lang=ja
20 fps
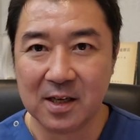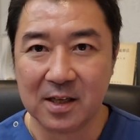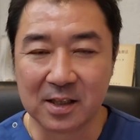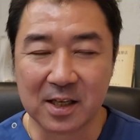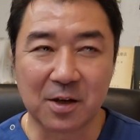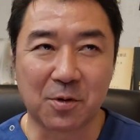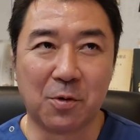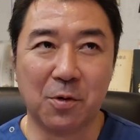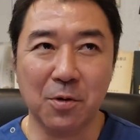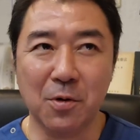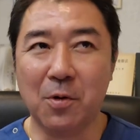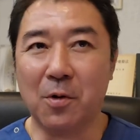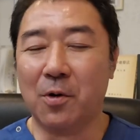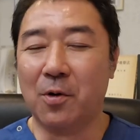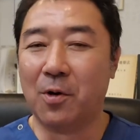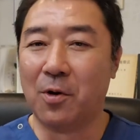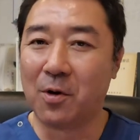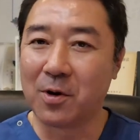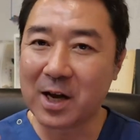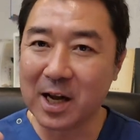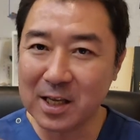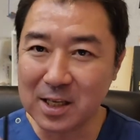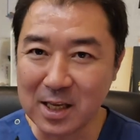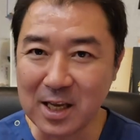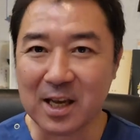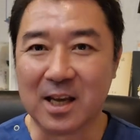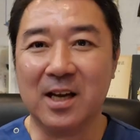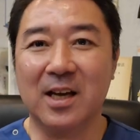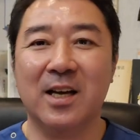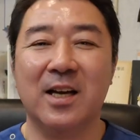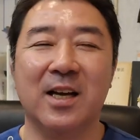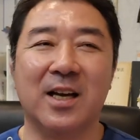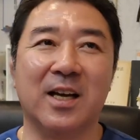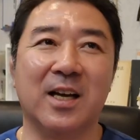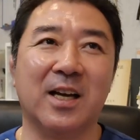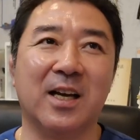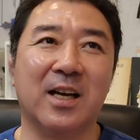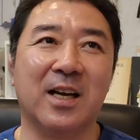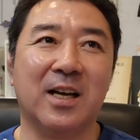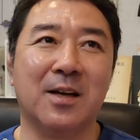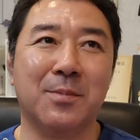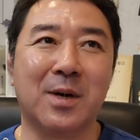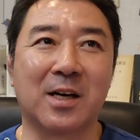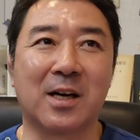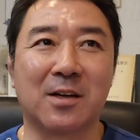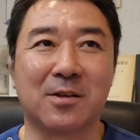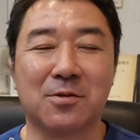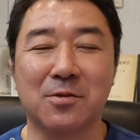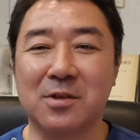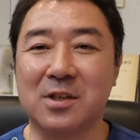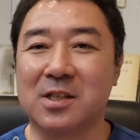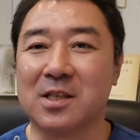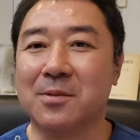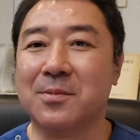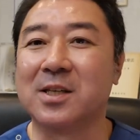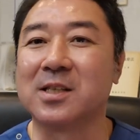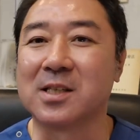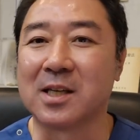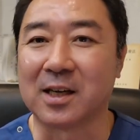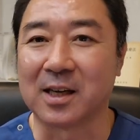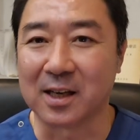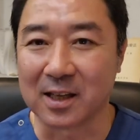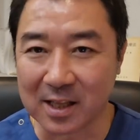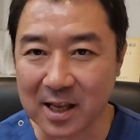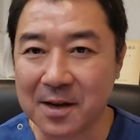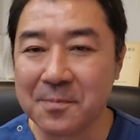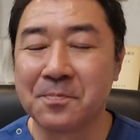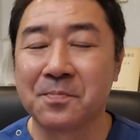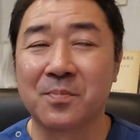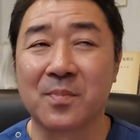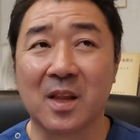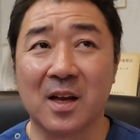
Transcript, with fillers: で、この他に、えー、まあ、格闘技してましたからね、